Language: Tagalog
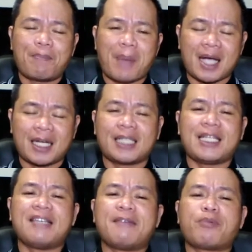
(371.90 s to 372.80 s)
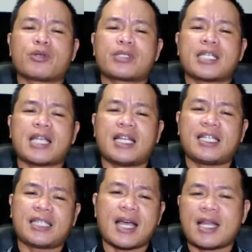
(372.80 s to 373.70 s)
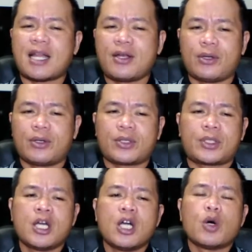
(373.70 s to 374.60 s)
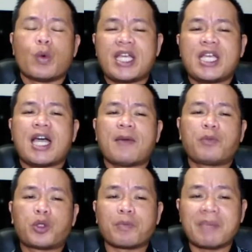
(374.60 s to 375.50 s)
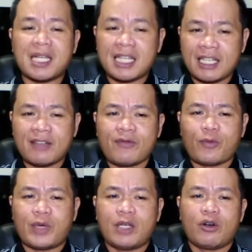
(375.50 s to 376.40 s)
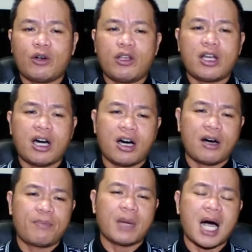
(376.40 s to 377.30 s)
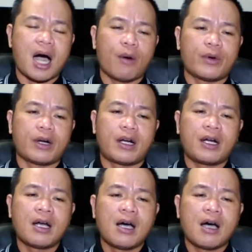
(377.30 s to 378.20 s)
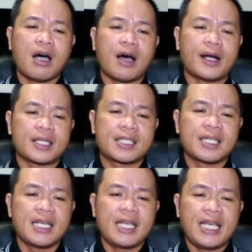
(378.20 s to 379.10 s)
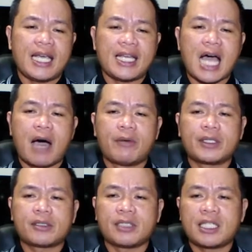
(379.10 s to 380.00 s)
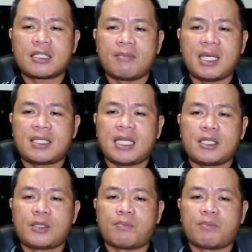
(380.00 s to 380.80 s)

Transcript: pagdating po sa salita ng Diyos, we have to believe with all of our hearts. And our to this message,